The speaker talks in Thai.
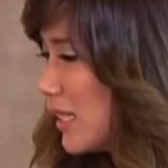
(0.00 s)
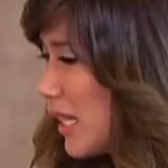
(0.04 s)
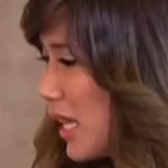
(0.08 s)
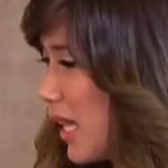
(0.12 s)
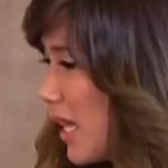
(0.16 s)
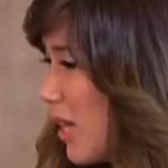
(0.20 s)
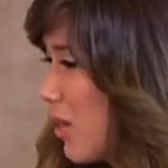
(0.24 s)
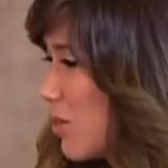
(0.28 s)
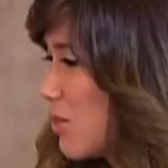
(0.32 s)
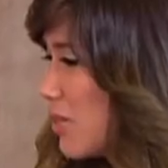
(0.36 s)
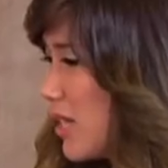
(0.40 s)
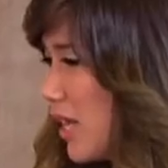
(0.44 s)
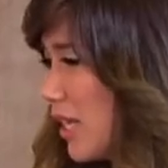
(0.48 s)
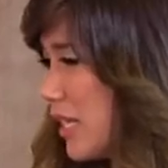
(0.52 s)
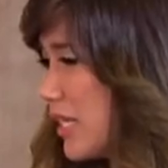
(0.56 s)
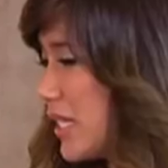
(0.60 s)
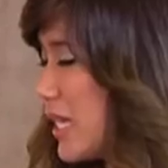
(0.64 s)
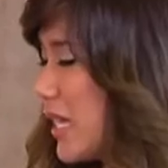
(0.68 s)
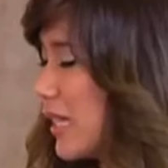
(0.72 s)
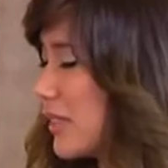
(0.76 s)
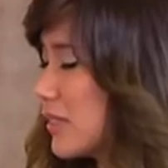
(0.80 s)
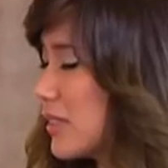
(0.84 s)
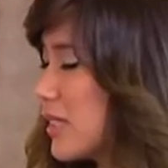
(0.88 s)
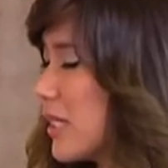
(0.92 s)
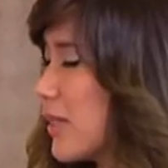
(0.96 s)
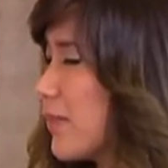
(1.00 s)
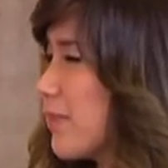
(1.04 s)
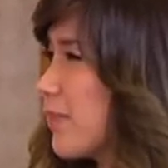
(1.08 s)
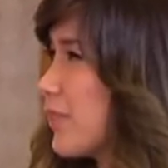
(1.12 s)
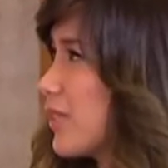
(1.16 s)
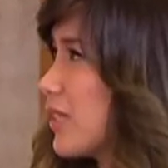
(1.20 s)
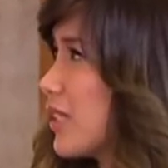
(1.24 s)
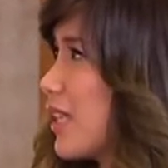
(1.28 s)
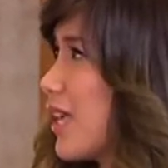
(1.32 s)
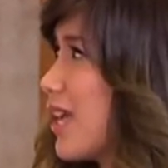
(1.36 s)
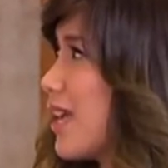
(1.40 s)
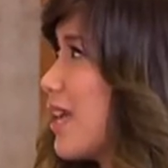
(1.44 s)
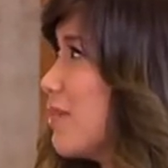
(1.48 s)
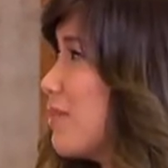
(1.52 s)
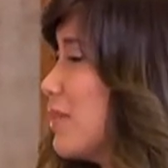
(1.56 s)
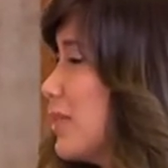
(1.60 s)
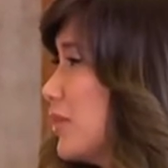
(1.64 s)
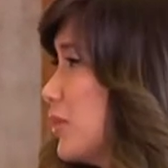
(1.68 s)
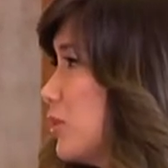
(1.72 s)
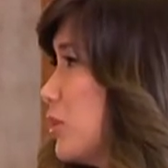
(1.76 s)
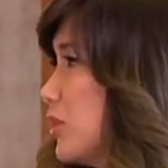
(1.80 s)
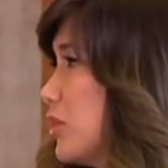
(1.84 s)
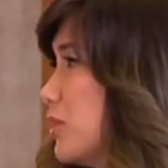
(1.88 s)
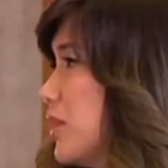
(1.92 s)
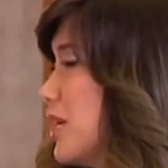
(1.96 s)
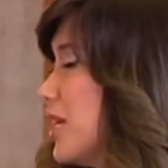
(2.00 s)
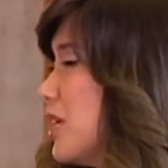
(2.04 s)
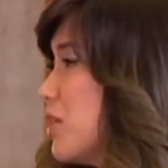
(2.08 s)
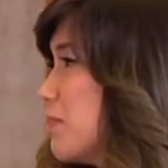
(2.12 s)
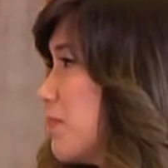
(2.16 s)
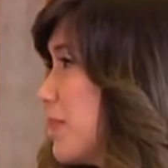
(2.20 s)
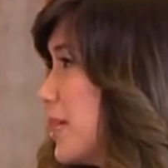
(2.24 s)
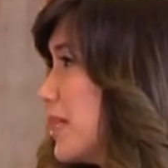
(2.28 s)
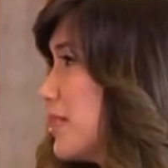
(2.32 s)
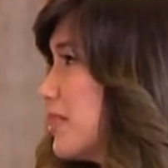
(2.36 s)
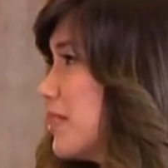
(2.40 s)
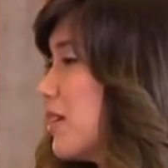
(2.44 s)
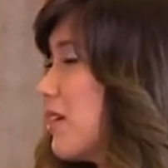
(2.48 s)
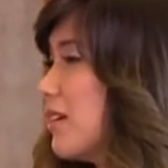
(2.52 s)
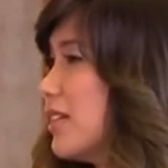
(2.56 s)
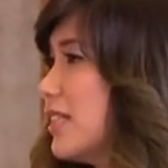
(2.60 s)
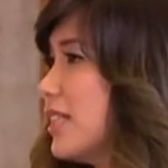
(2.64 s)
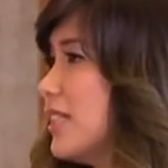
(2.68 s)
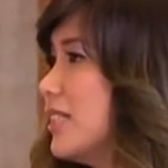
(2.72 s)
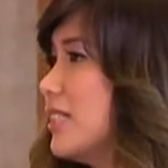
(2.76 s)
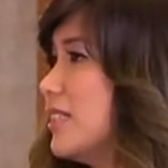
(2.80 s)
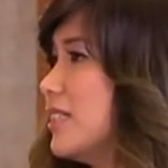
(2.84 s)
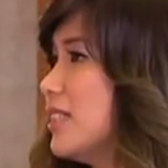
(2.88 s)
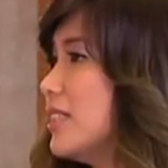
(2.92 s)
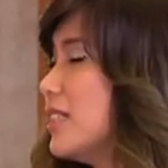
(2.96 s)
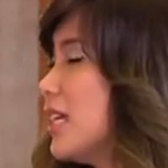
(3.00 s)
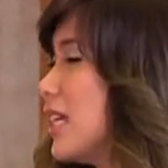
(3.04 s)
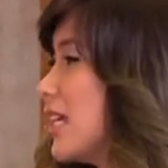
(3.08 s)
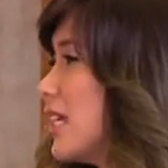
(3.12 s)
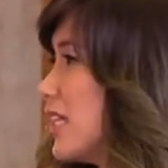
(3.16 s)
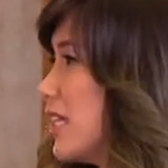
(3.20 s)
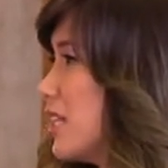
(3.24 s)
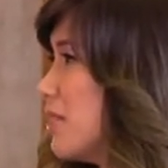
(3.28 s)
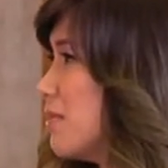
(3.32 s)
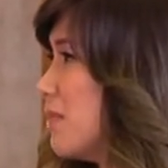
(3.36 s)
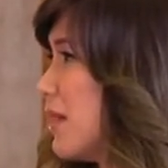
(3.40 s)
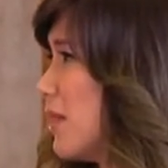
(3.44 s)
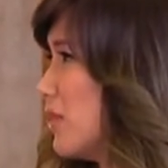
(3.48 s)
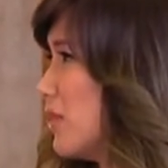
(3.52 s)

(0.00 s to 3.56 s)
ถ้าเราอยากอยากจะแค่ไปตรวจว่าเราเป็นต้อหินอะไรอย่างนี้หรือเปล่า